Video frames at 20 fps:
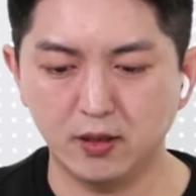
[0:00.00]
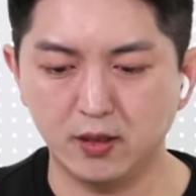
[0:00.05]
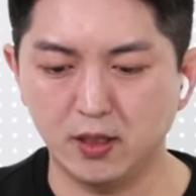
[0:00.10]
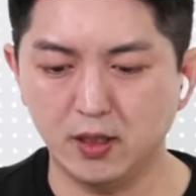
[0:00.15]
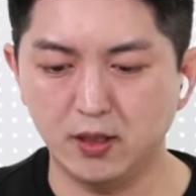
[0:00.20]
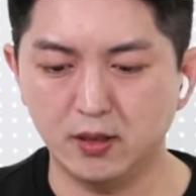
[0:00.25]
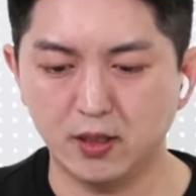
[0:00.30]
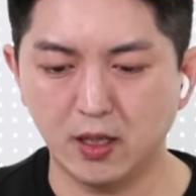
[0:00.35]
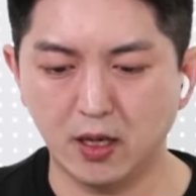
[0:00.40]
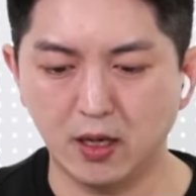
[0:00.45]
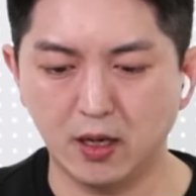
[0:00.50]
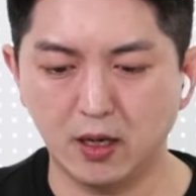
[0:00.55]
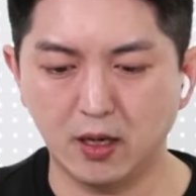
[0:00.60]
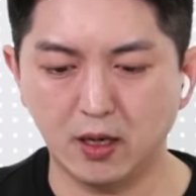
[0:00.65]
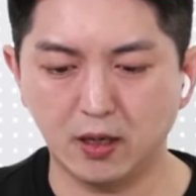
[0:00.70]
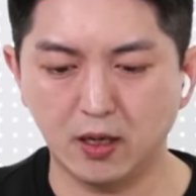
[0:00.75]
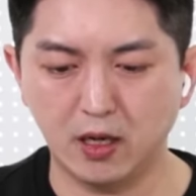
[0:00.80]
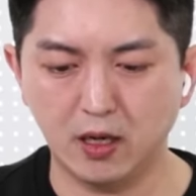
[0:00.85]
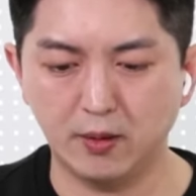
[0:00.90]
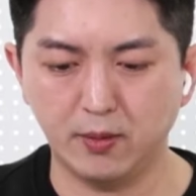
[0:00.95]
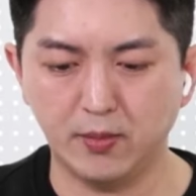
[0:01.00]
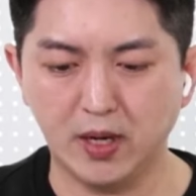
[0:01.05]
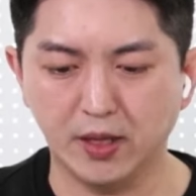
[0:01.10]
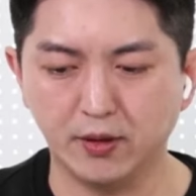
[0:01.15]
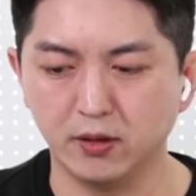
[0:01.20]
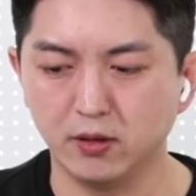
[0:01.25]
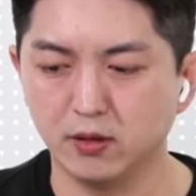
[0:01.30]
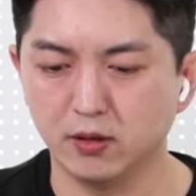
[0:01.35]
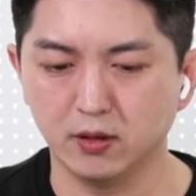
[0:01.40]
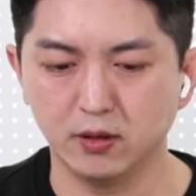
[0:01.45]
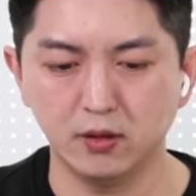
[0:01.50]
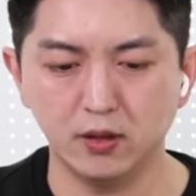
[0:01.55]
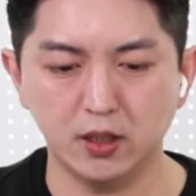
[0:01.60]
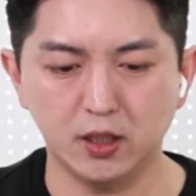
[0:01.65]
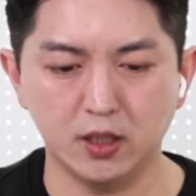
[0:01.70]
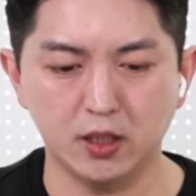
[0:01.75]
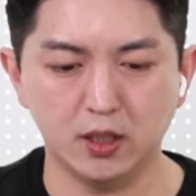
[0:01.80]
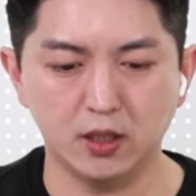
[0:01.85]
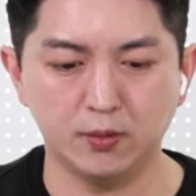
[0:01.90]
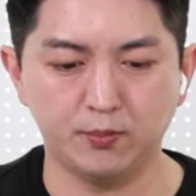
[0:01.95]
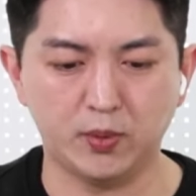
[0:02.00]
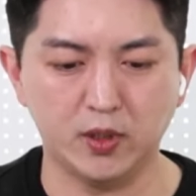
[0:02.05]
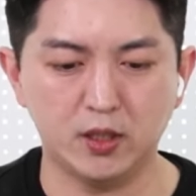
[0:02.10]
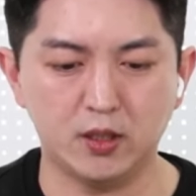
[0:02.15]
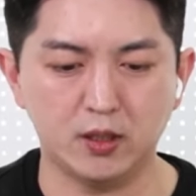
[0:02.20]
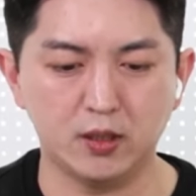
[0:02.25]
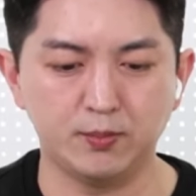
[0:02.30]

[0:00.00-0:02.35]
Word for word: 이사가 만든 이 비,